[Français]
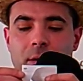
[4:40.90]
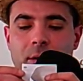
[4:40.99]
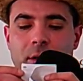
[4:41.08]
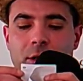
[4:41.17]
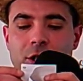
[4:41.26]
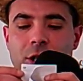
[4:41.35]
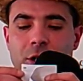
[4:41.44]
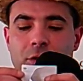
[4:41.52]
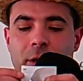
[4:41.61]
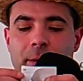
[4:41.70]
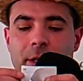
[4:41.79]
Temps de charge
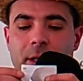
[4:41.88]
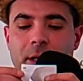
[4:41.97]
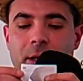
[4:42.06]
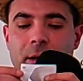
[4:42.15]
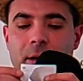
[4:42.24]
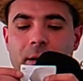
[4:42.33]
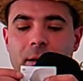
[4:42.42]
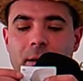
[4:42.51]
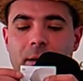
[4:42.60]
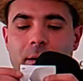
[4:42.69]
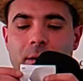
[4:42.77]
de la batterie,
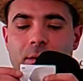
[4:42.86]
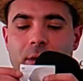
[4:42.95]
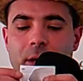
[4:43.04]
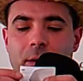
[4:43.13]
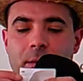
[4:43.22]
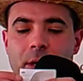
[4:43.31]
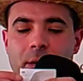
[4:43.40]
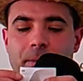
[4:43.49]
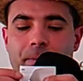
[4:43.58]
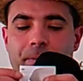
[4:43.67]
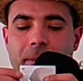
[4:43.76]
1h30.
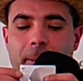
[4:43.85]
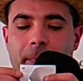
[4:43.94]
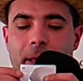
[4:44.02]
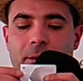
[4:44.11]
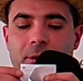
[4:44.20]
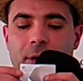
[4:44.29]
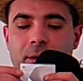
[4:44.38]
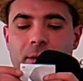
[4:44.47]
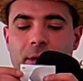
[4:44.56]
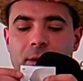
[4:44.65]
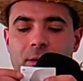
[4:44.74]
Et durée
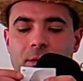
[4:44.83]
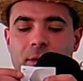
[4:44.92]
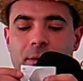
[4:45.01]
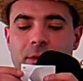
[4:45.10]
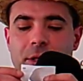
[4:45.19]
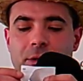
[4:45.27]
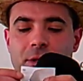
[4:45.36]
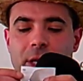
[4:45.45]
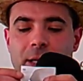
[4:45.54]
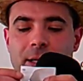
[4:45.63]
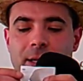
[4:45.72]
de la lecture de la musique
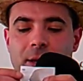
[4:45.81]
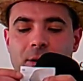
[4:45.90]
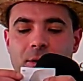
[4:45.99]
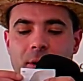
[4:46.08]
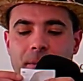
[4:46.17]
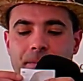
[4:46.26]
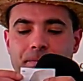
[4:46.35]
jusqu'à 5 heures.